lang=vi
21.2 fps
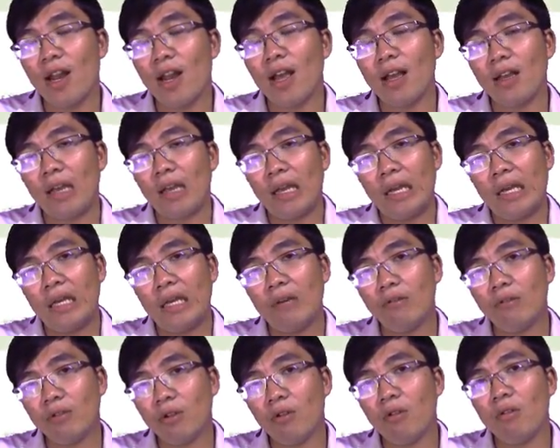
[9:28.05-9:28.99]
Đó là
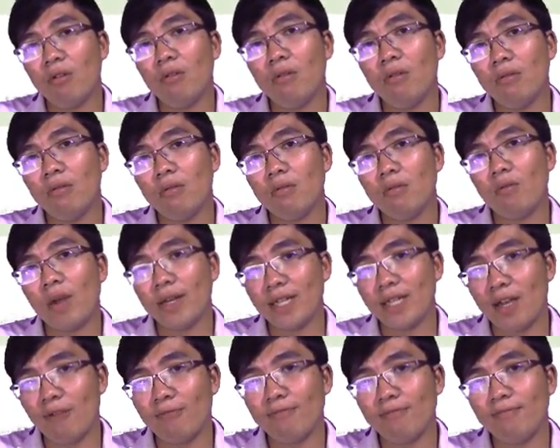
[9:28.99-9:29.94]
cái yếu tố
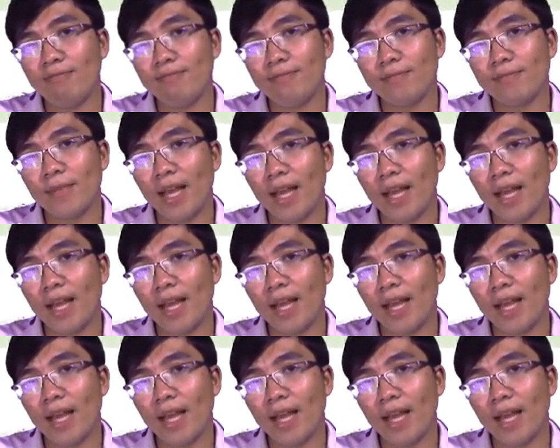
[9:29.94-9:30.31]
quan trọng.